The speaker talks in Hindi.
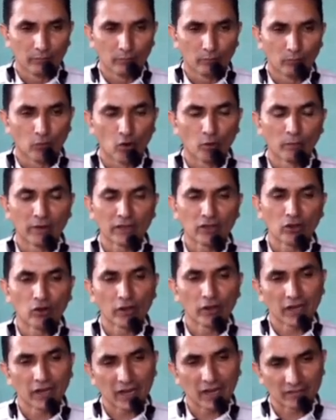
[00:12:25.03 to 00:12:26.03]
मोहम्मद
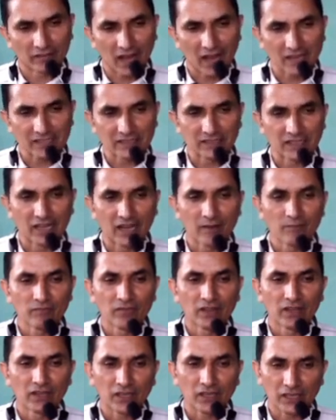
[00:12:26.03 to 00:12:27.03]
गौरी का दास था
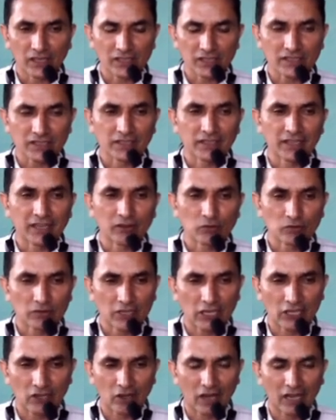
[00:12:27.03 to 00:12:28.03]
इसलिए
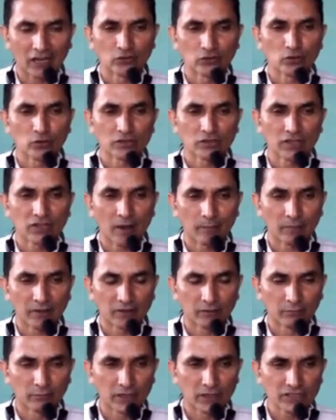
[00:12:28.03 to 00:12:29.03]
उसके द्वारा जो
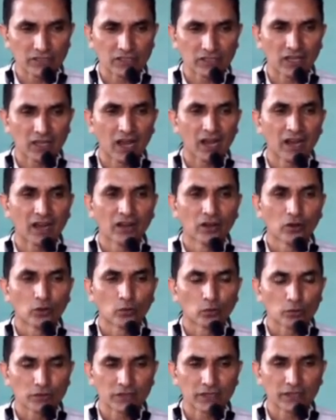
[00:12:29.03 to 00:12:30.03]
स्थापित वंश था
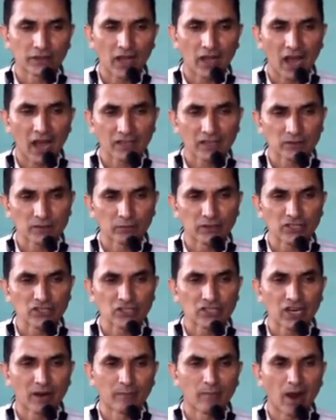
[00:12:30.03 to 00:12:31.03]
उसे दास
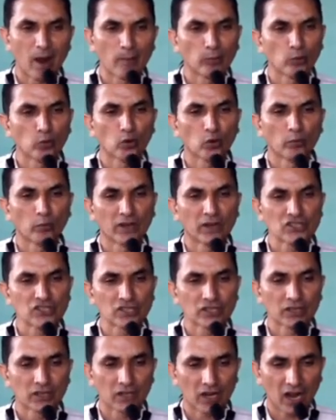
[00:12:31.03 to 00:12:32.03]
वंश या मामलूक वंश
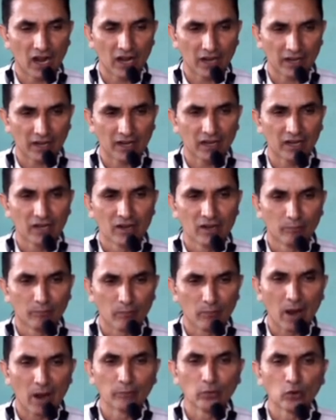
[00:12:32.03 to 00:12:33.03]
कहा गया
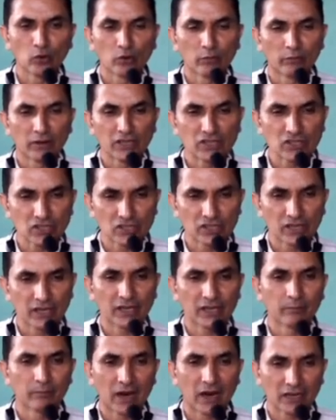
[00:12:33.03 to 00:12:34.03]
मामलूक वंश ने
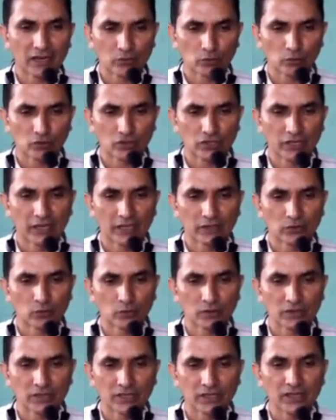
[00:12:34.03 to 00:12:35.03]
1206
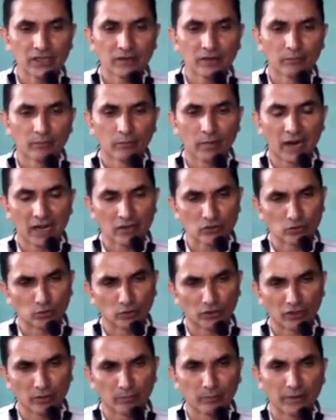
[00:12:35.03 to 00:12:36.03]
ईस्वी से
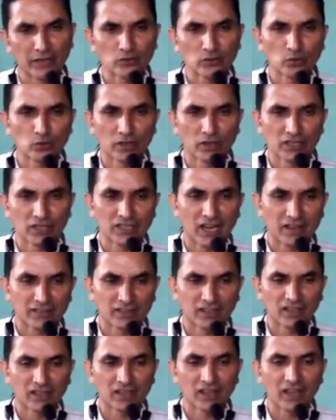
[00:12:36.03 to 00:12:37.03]
1290 ईस्वी तक
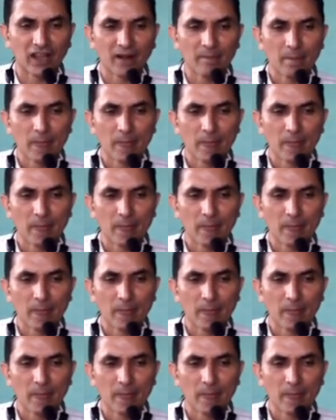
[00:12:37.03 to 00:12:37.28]
शासन किया